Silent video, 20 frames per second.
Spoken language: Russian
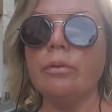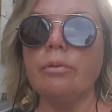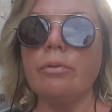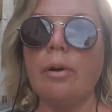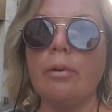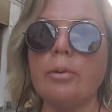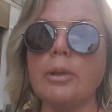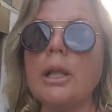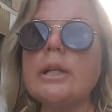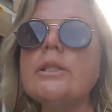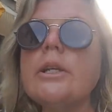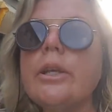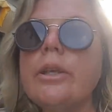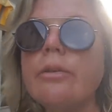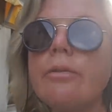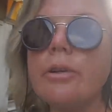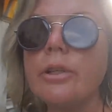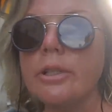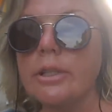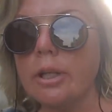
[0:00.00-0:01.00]
вам глаза не
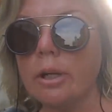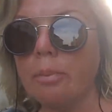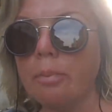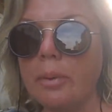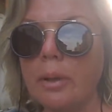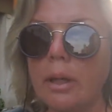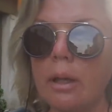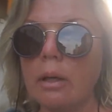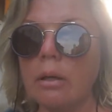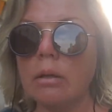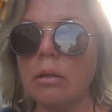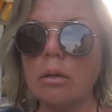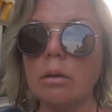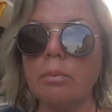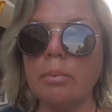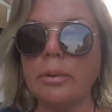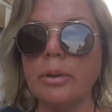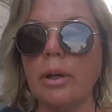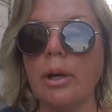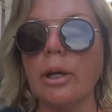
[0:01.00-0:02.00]
выцарапала
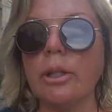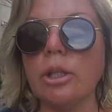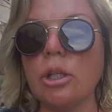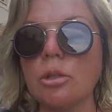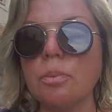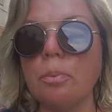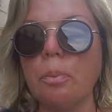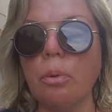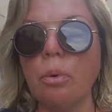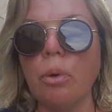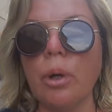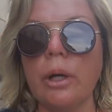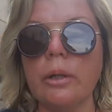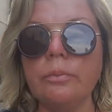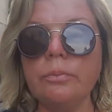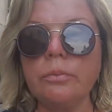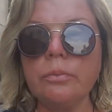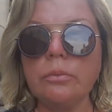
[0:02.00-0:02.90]
от испуга.